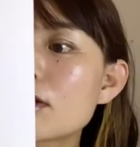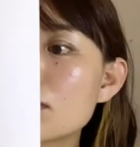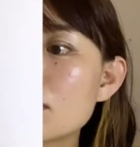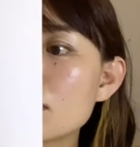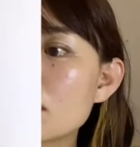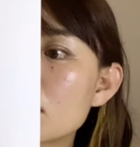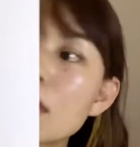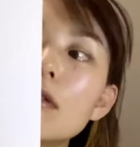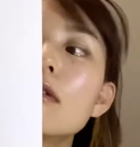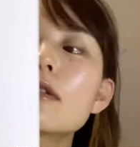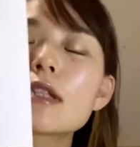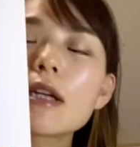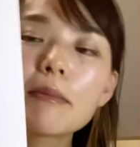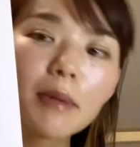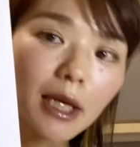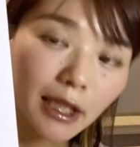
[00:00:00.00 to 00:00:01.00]
す口
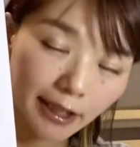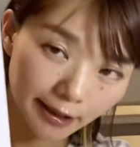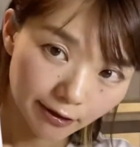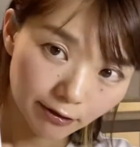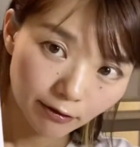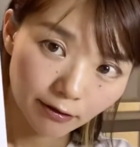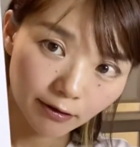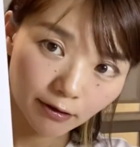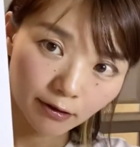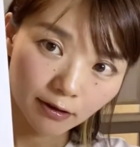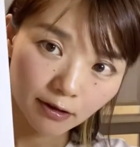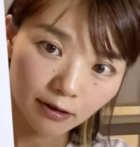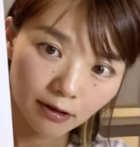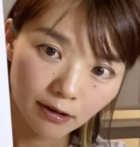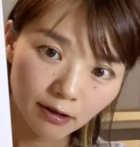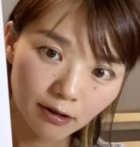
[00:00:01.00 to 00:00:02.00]
座名義と
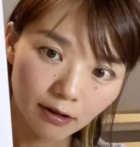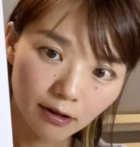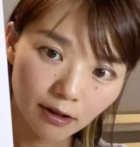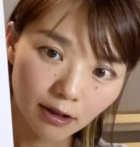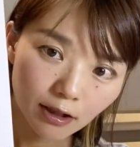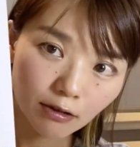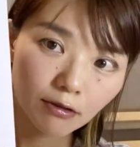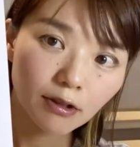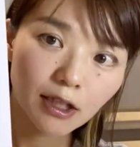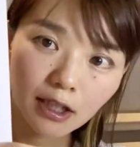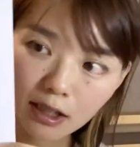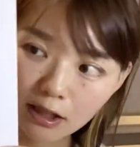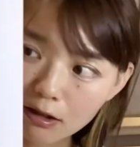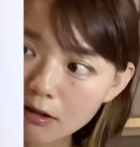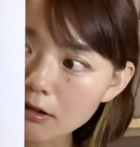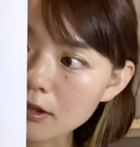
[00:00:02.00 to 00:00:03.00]
給付金
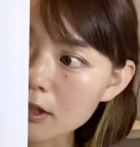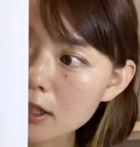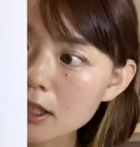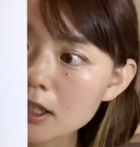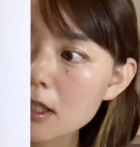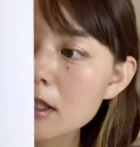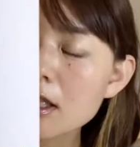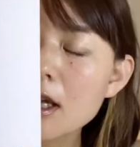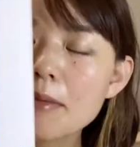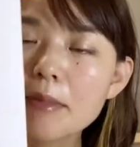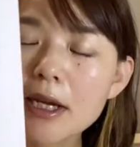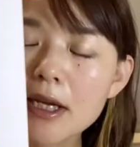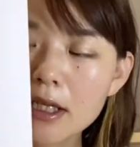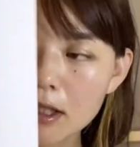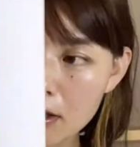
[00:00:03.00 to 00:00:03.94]
の申請名義